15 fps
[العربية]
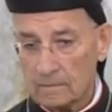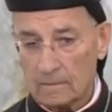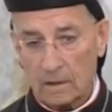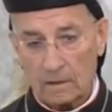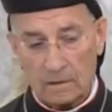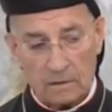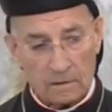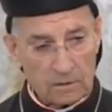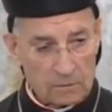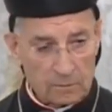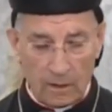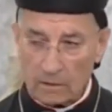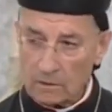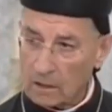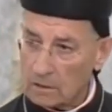أكيد
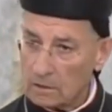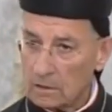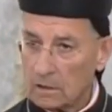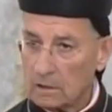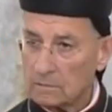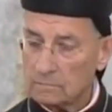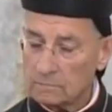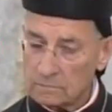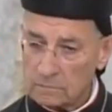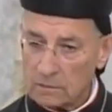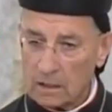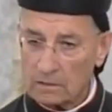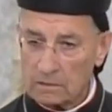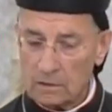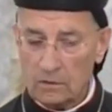بدلنا
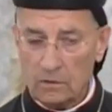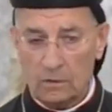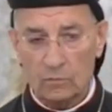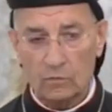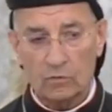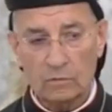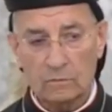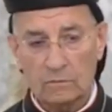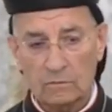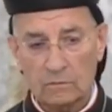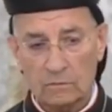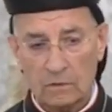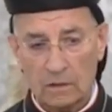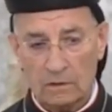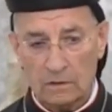هيدي الهموم
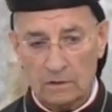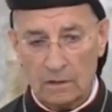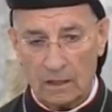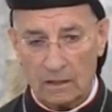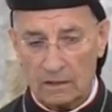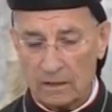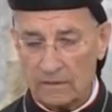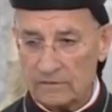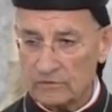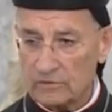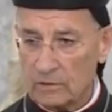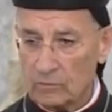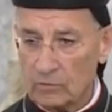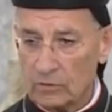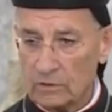اللي رئيس
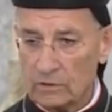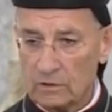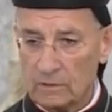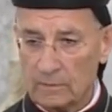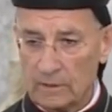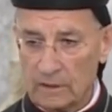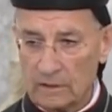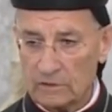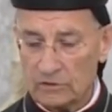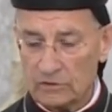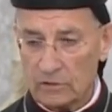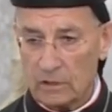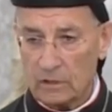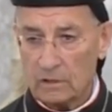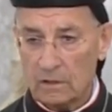الجمهورية
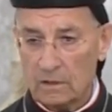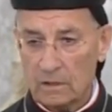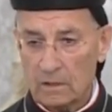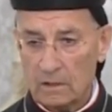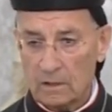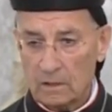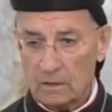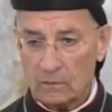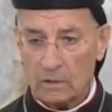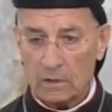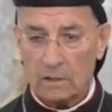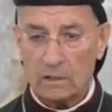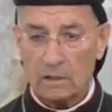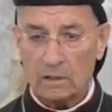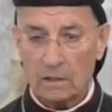بيعيشها
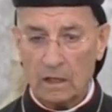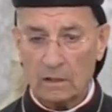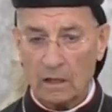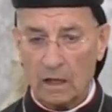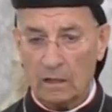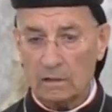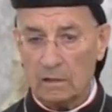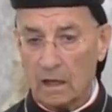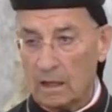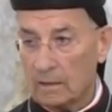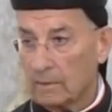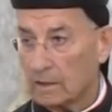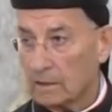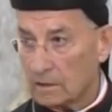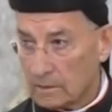ولكن نحن عندنا
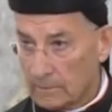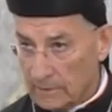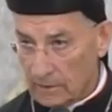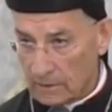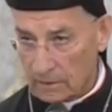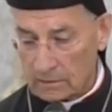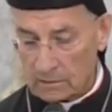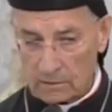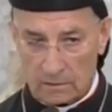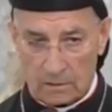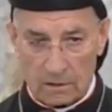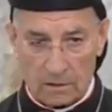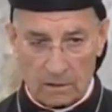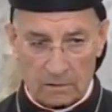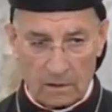أمل كبير
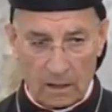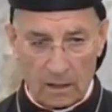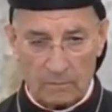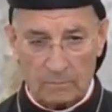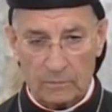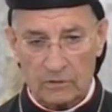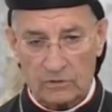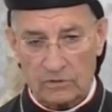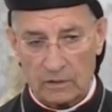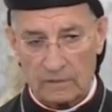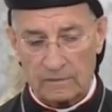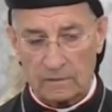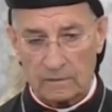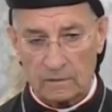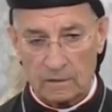أنا تعبر
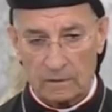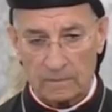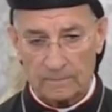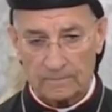شخصيا